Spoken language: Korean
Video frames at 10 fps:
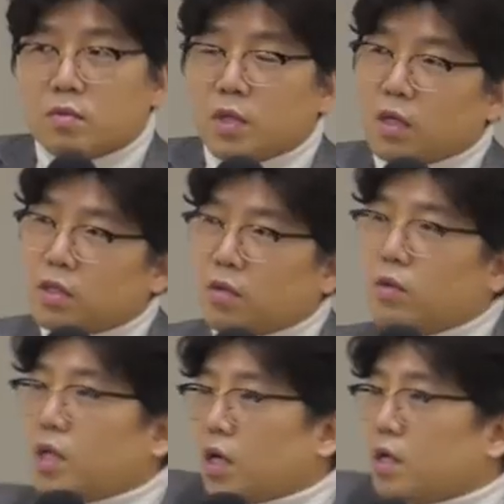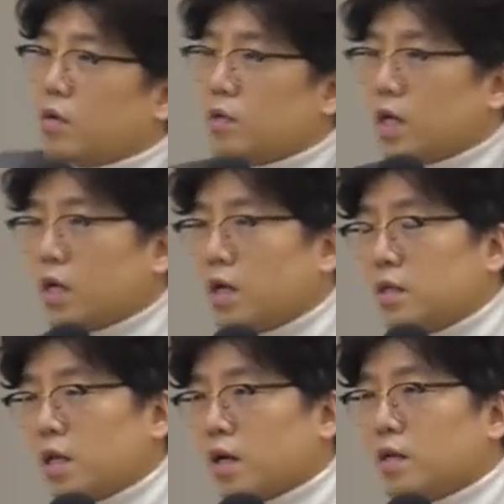우리나라 최고의 대학이라고
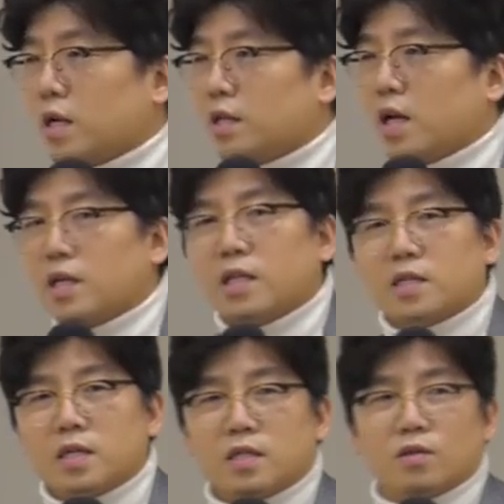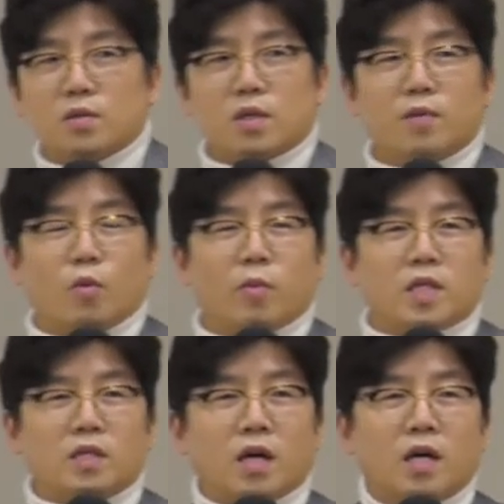이야기하는 대학을 가는데 학기당 상장 여섯 개를 못
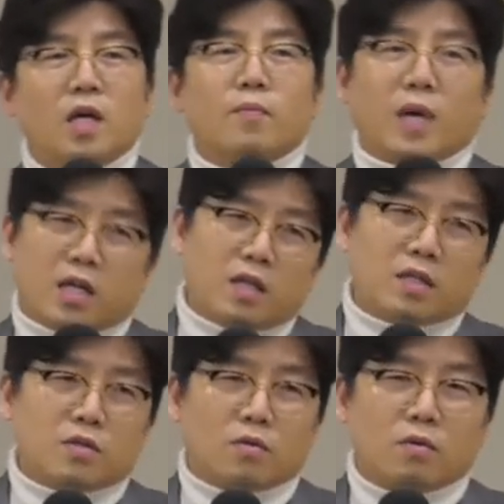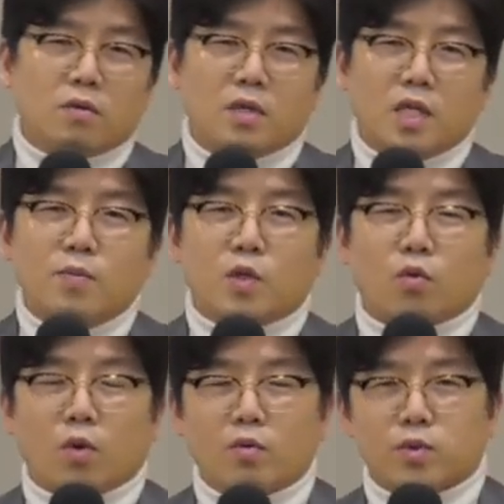받는다? 말이 안 되죠. 이미
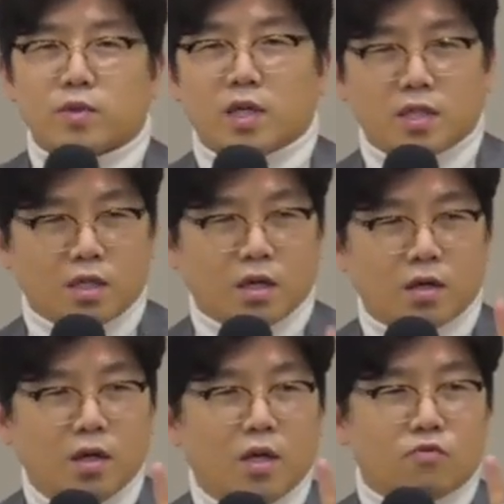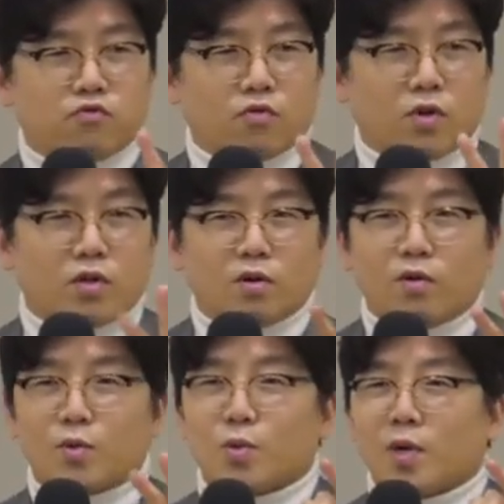교과우수상이 있잖아요. 국어,
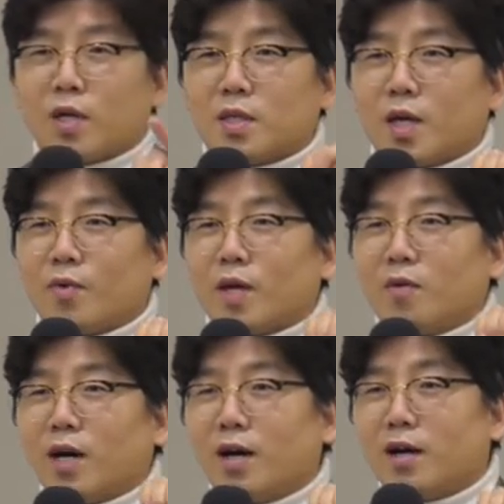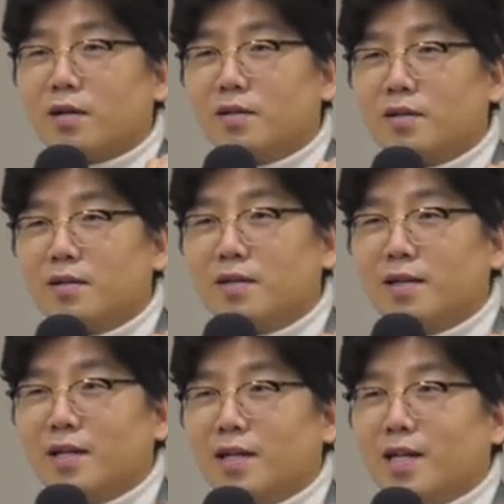영어, 수학, 사회, 과학.
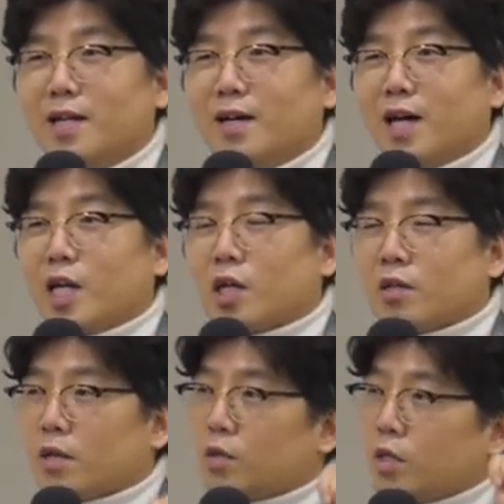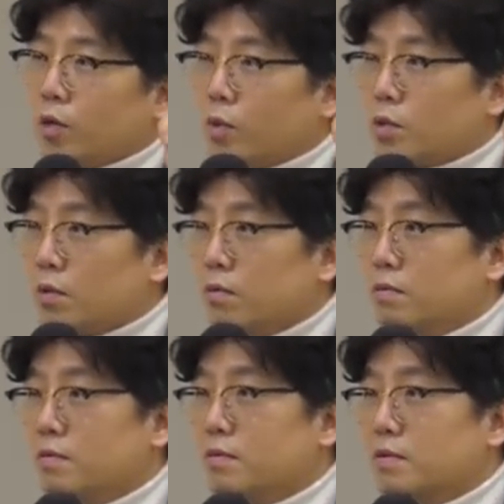한 학기에 다섯 개인데 벌써?